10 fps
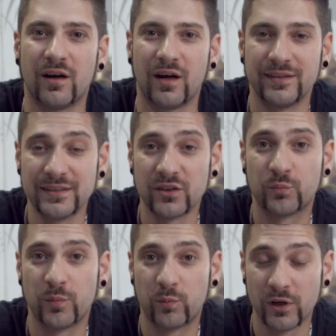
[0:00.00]
Один из
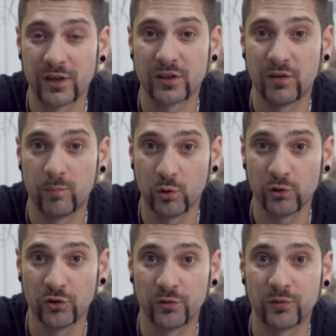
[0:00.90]
популярных
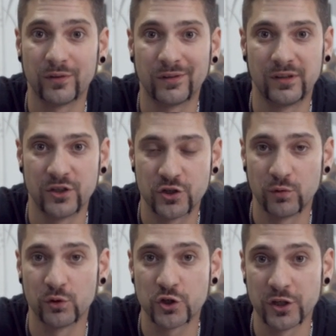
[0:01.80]
вопросов – для
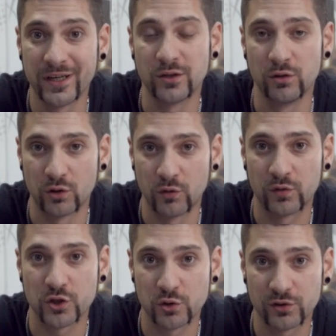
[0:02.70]
чего нужна
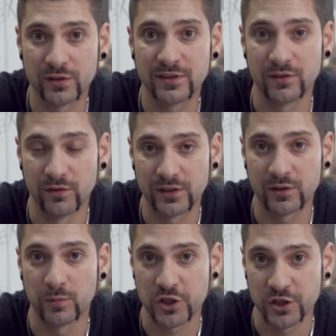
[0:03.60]
регулировка жесткости в
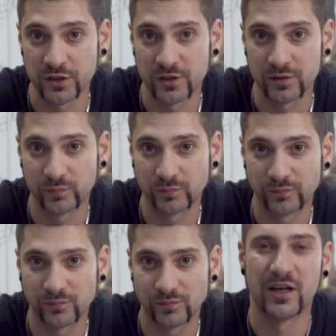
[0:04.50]
этих машинах?
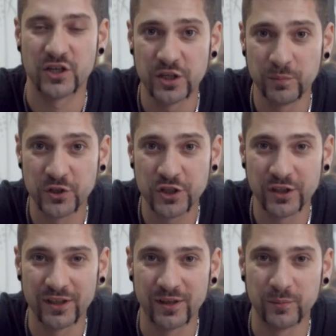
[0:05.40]

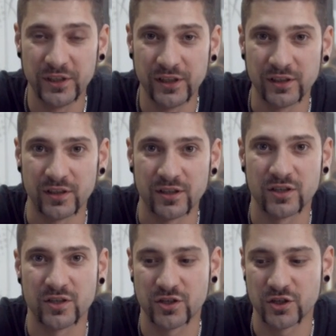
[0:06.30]
Ошибочное мнение,
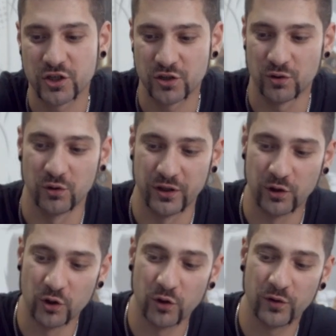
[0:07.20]
что
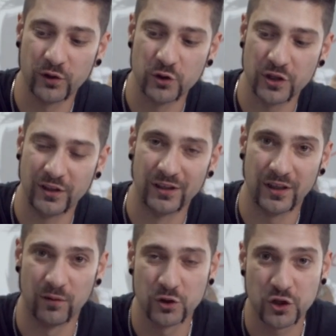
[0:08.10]
регулировка нужна для
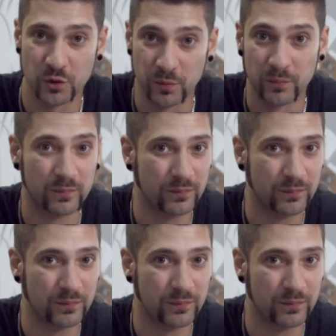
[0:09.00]
того, чтобы